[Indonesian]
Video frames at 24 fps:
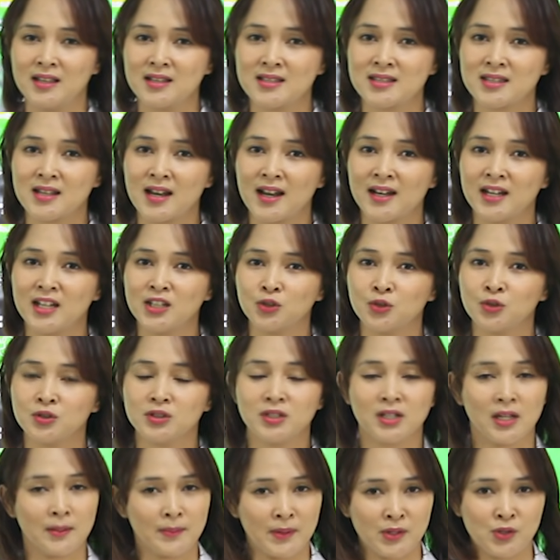Selain
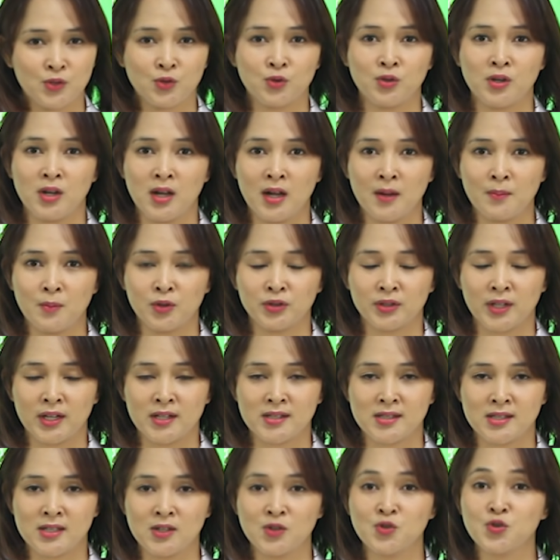itu, terdapat juga
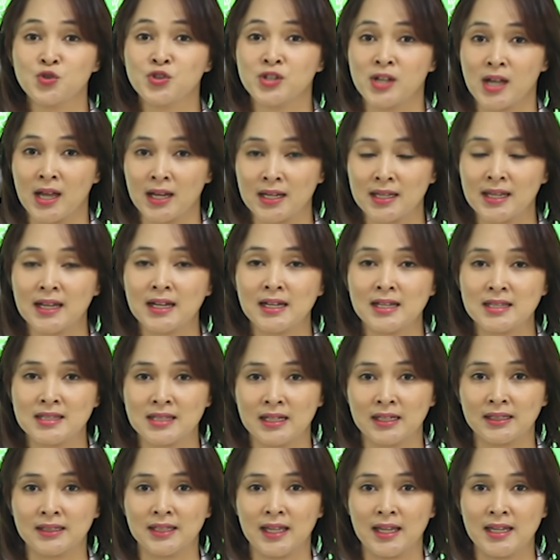potensi hujan yang
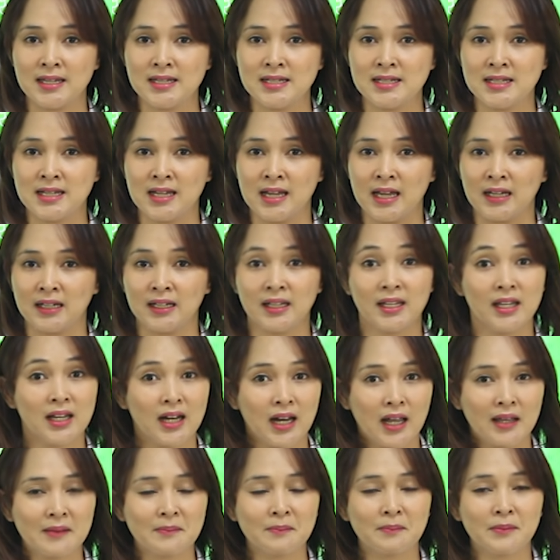disertai dengan
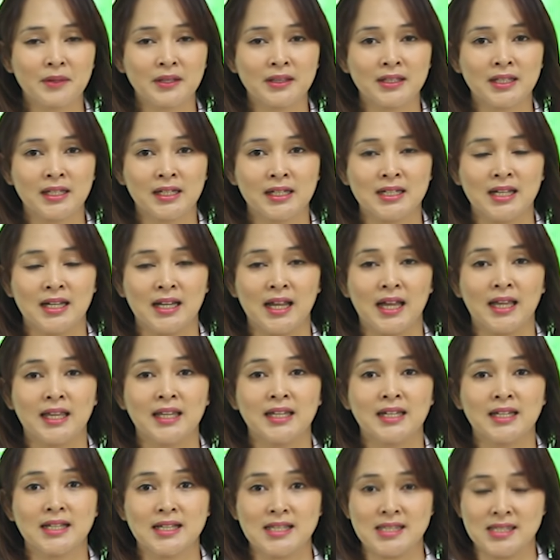kilat, petir, dan
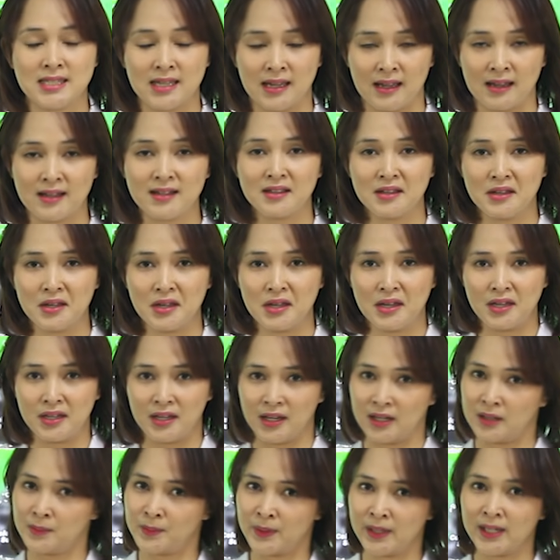angin kencang
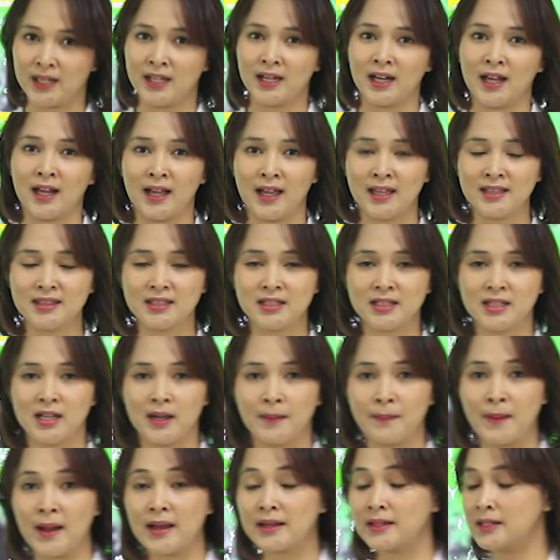yang diperkirakan
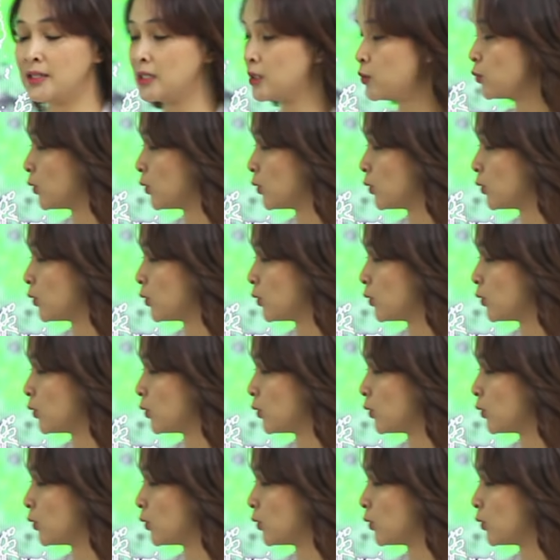terdapat di